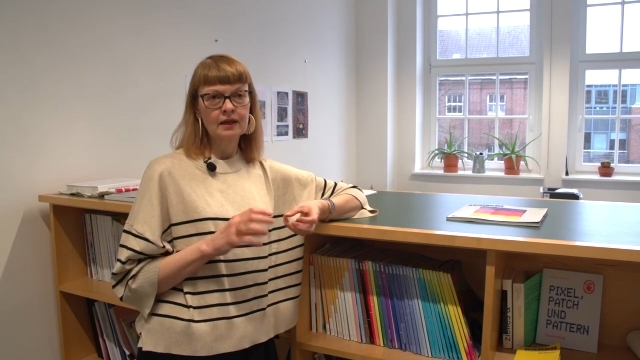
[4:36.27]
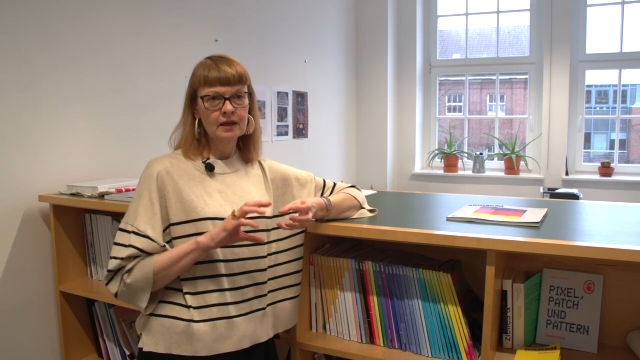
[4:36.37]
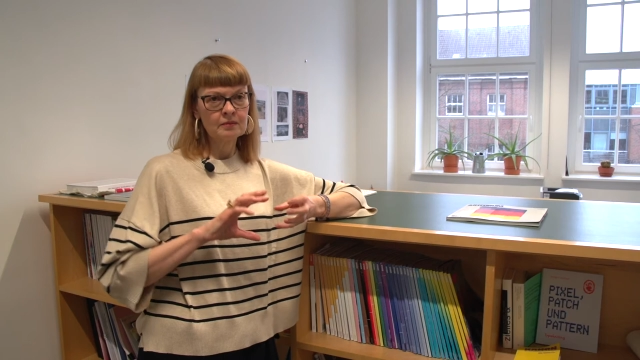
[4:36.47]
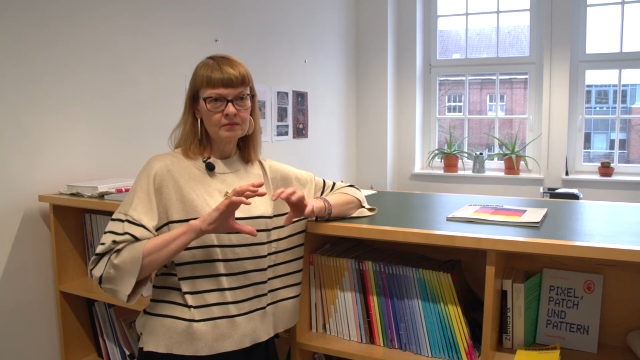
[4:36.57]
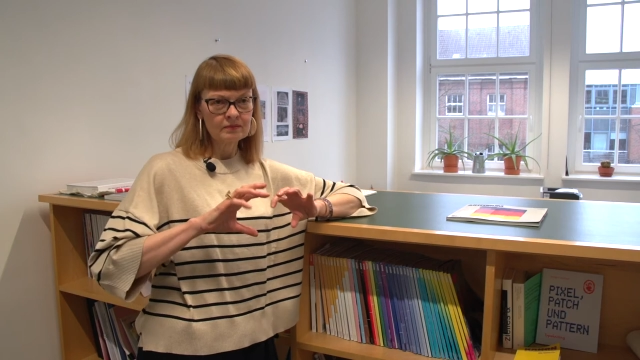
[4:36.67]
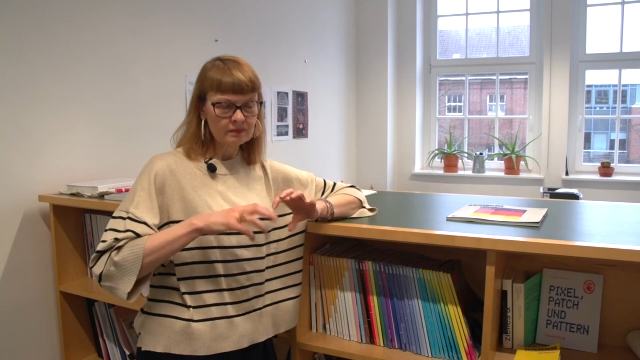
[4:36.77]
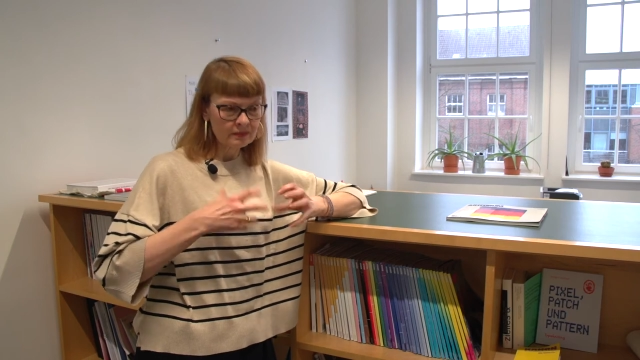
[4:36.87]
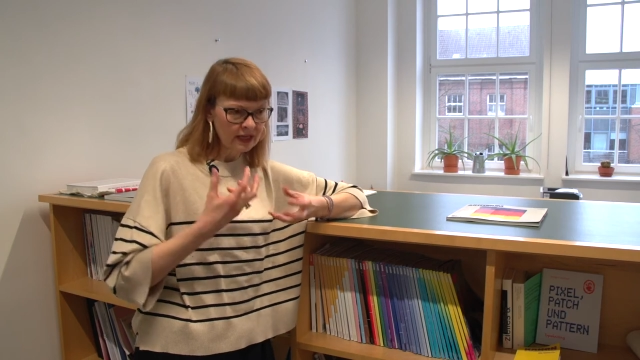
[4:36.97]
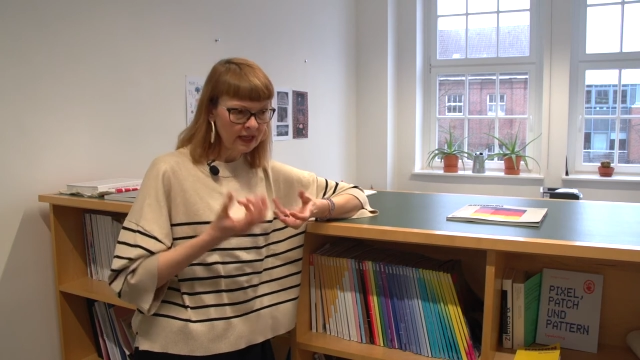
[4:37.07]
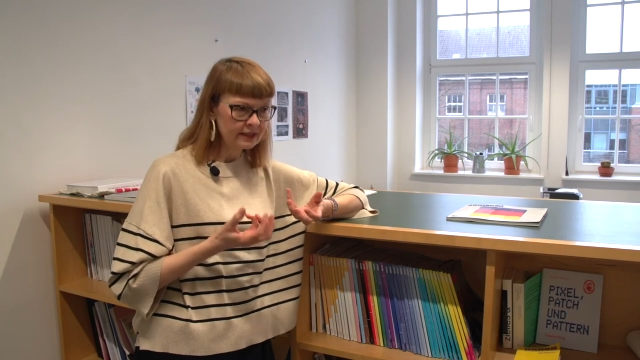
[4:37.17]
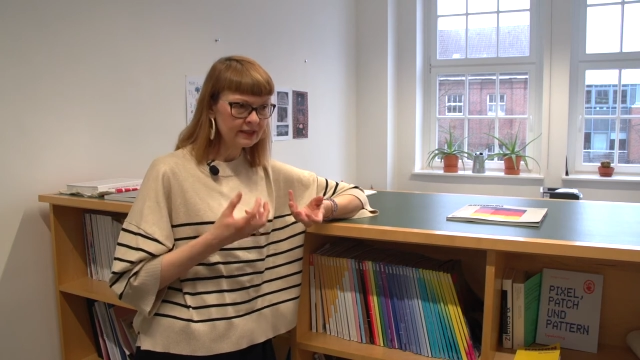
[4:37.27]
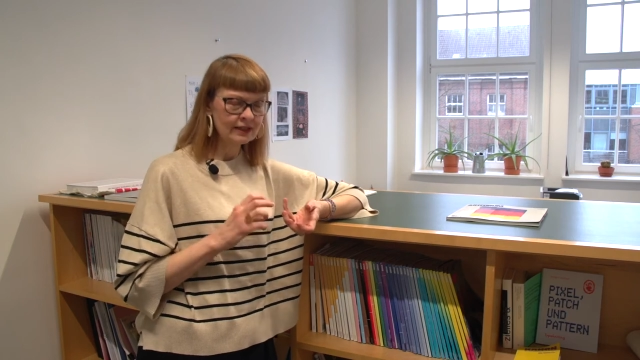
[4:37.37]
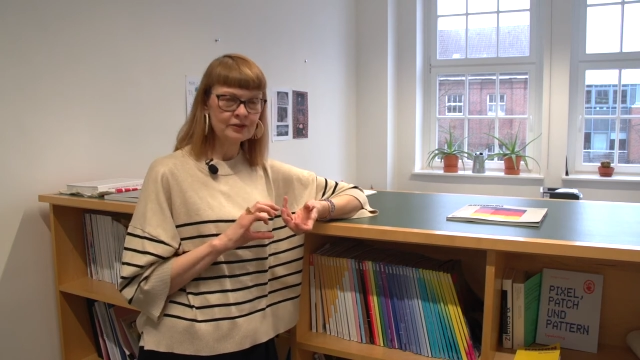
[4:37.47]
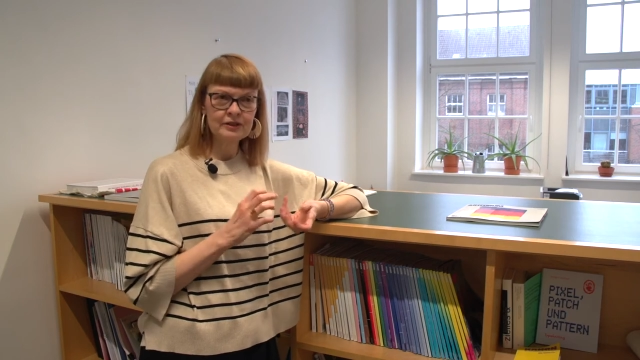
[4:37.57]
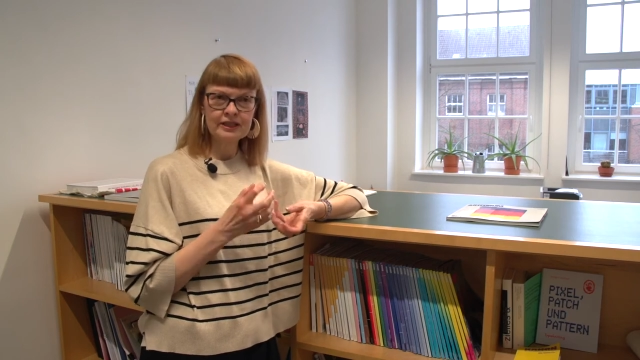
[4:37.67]
Ähm, man kann ihn
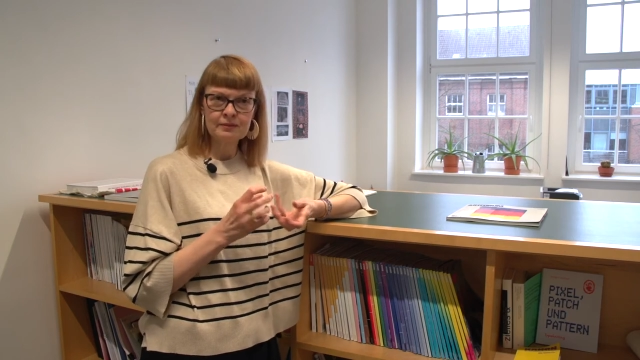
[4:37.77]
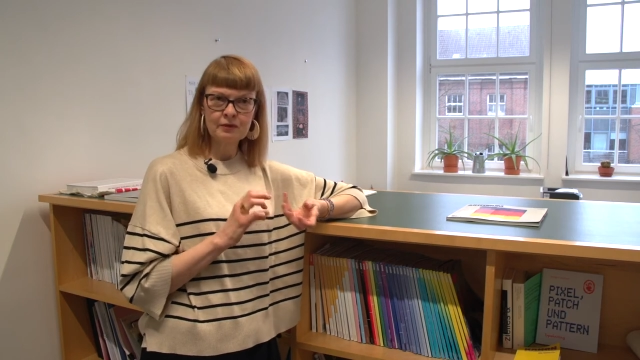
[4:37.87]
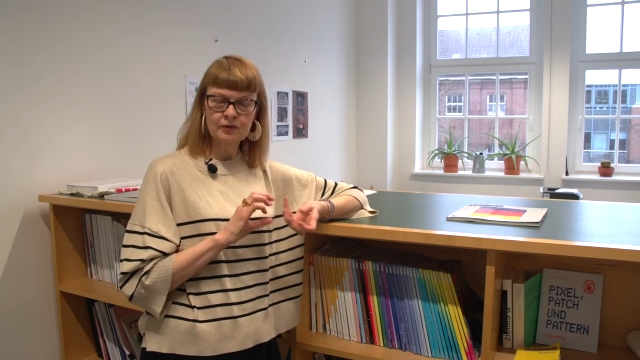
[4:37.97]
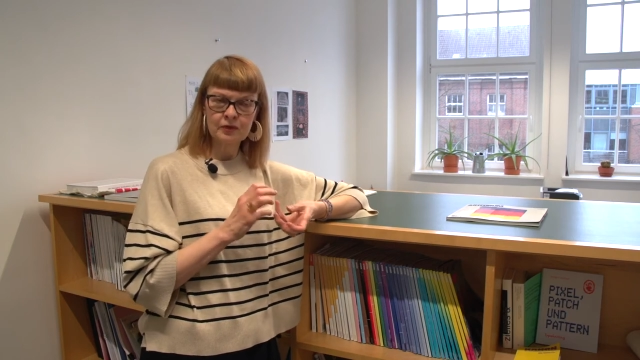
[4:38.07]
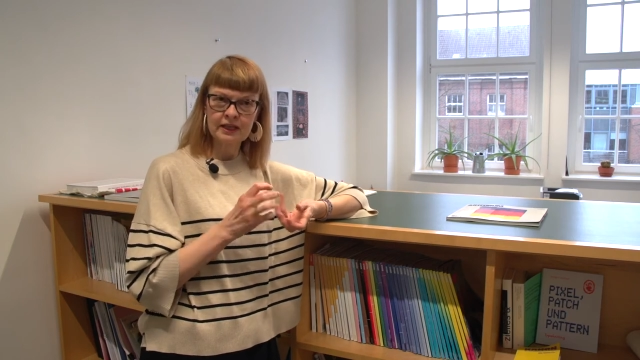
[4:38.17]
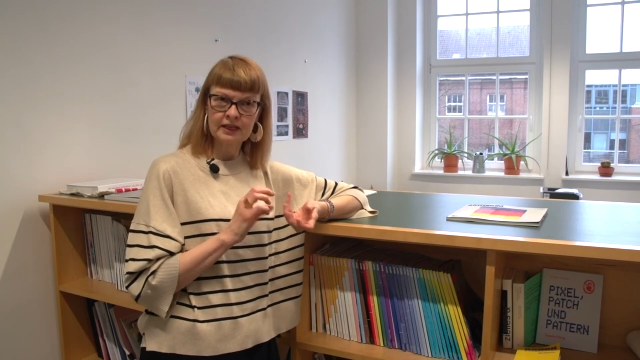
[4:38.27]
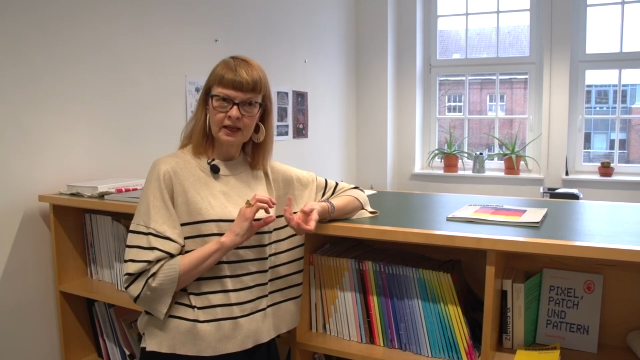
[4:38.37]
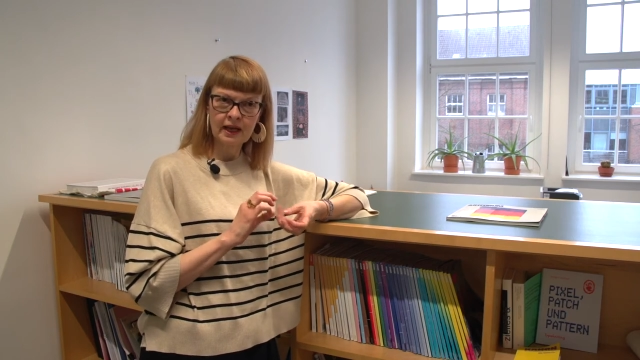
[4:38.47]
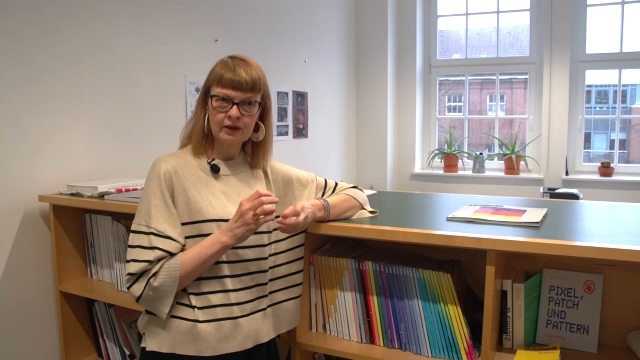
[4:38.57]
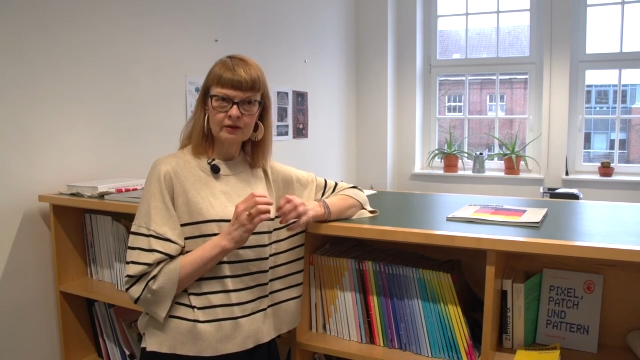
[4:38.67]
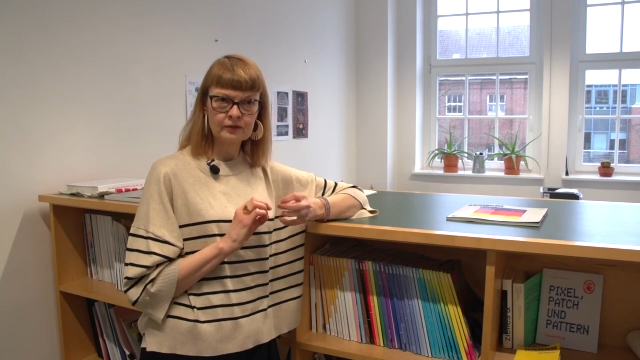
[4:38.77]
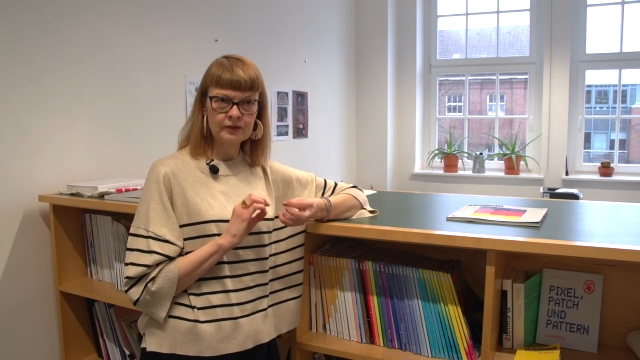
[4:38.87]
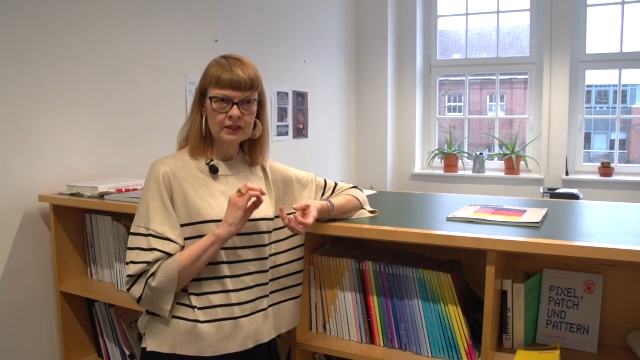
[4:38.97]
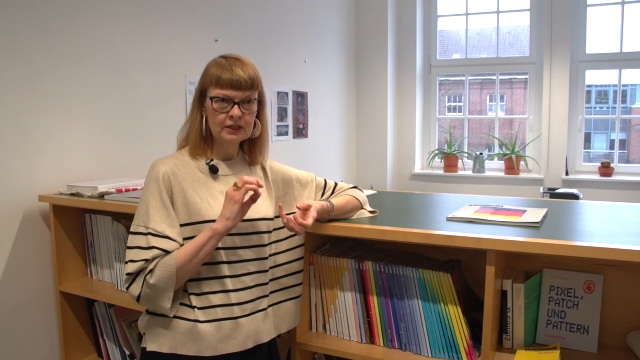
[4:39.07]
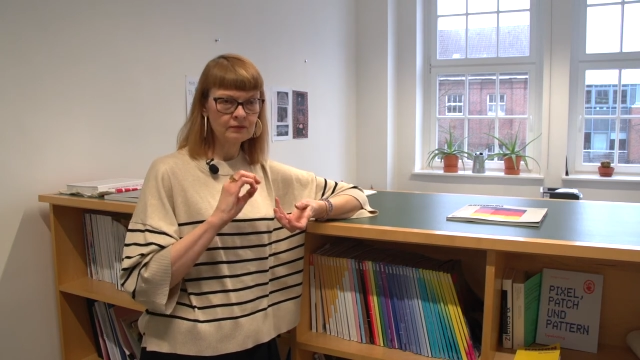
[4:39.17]
natürlich immer von innen heraus,
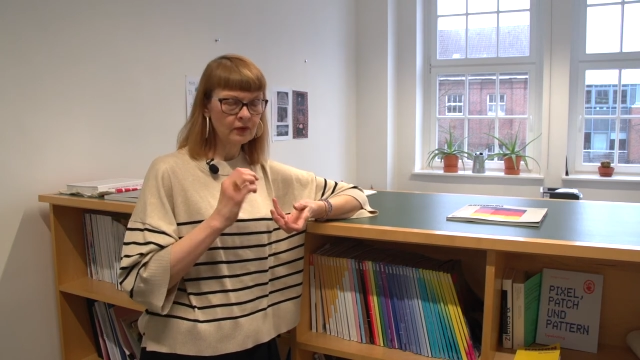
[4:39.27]
bin ich,